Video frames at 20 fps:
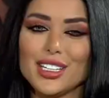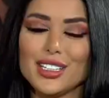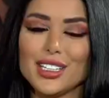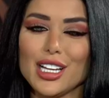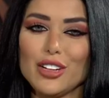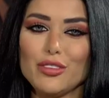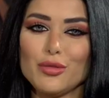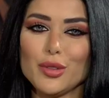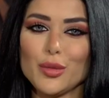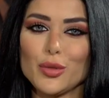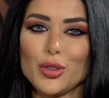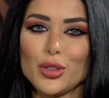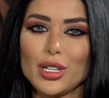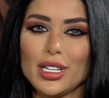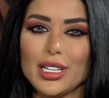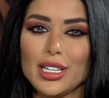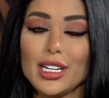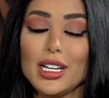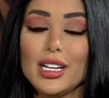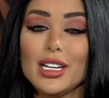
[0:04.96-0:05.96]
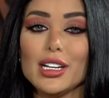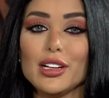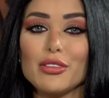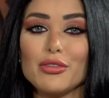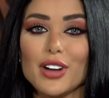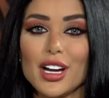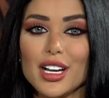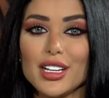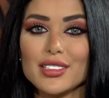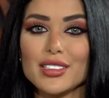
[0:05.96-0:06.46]
أكيد ألف مبروك لكل
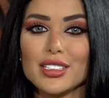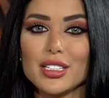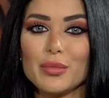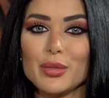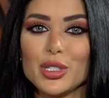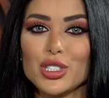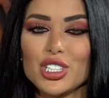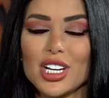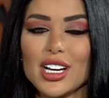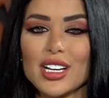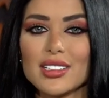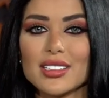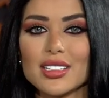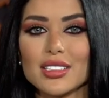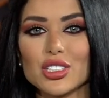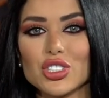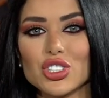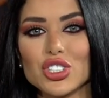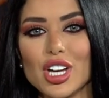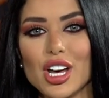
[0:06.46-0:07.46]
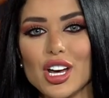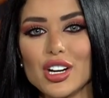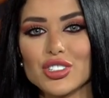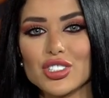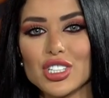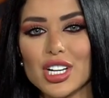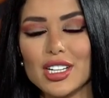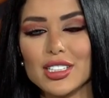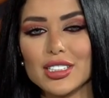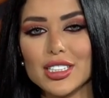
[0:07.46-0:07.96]
الفائزين بجائزة
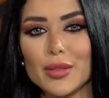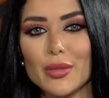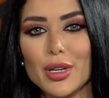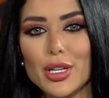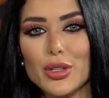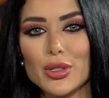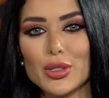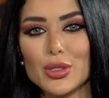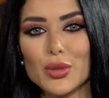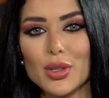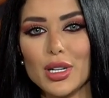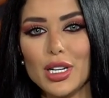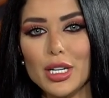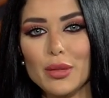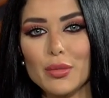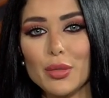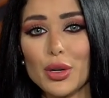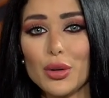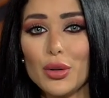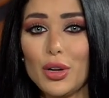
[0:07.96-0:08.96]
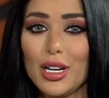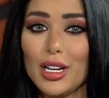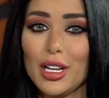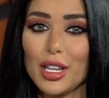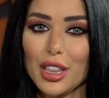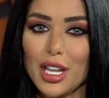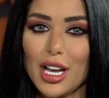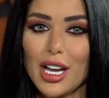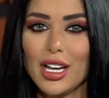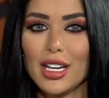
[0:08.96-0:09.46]
الشارجة للتميز والحين بنروح
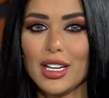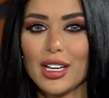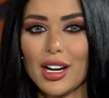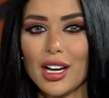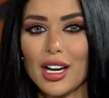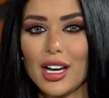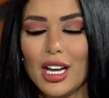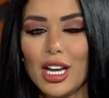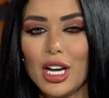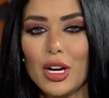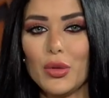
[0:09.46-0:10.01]
لظاهرة